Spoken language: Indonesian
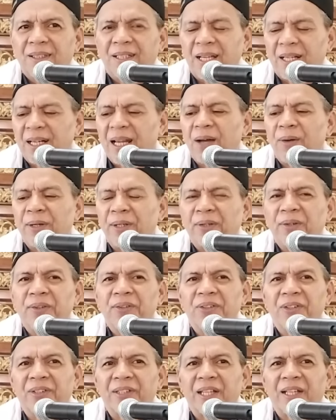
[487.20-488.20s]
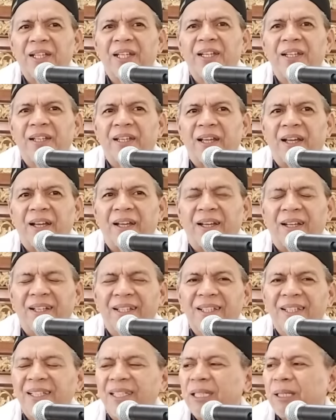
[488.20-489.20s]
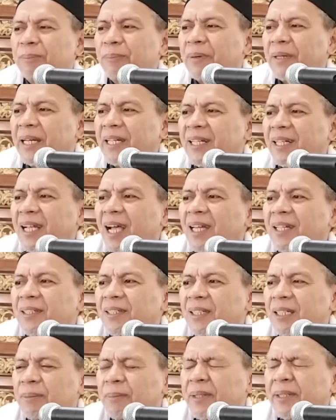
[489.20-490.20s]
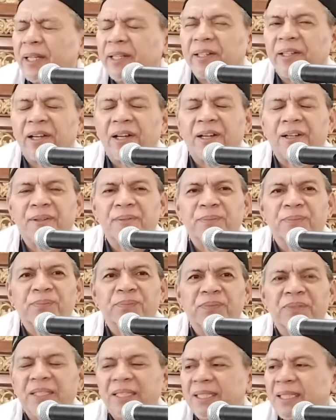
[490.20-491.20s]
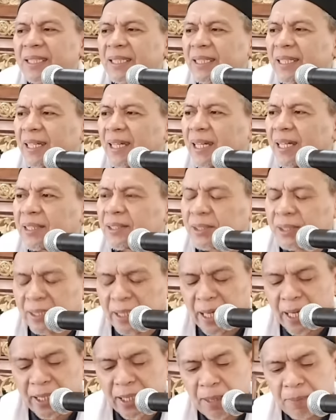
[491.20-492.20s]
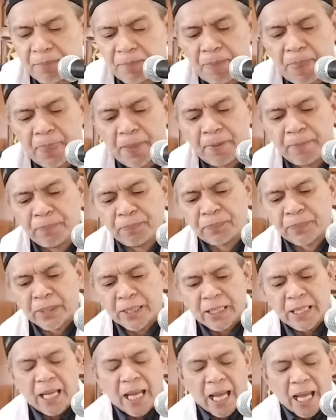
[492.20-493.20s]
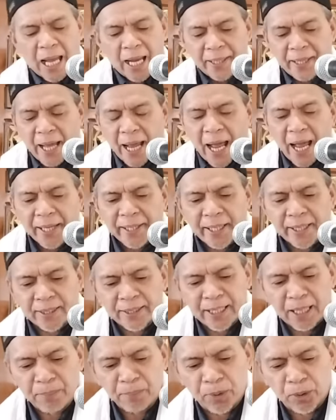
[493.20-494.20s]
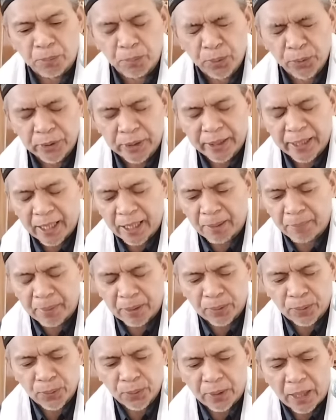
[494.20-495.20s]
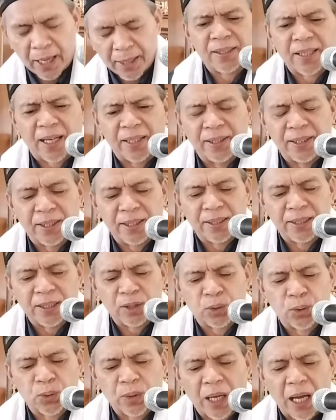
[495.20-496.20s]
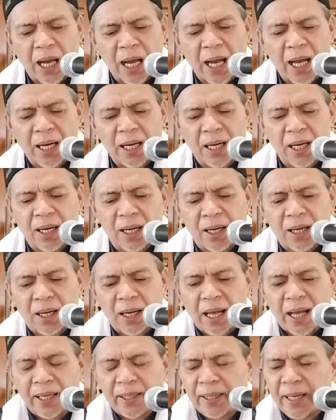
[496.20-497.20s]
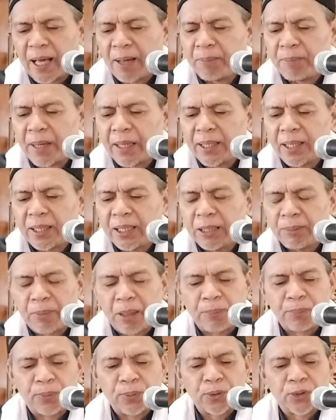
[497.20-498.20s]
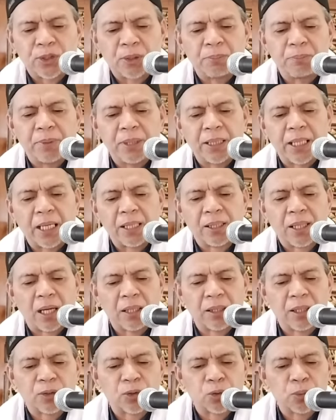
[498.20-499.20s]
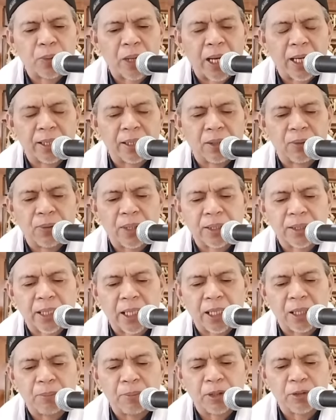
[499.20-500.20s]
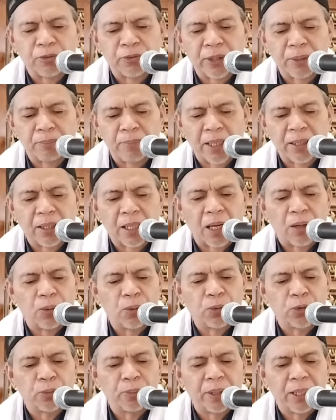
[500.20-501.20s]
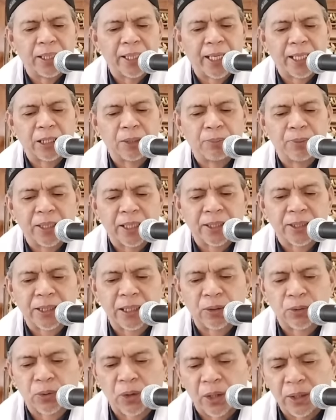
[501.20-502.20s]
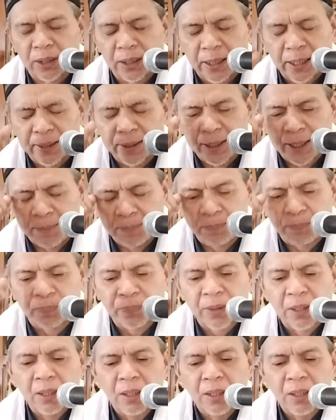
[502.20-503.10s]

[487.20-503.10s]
karawe kunjo tak lena ini panai kali jadi mejaya nah sekarang ada ayat yang berbunyi dalam Al-Quran di surah Al-An'am ayat 59 Allah subhanahu wa ta'ala berfirman A'udzubillahi minasyaitonirrajim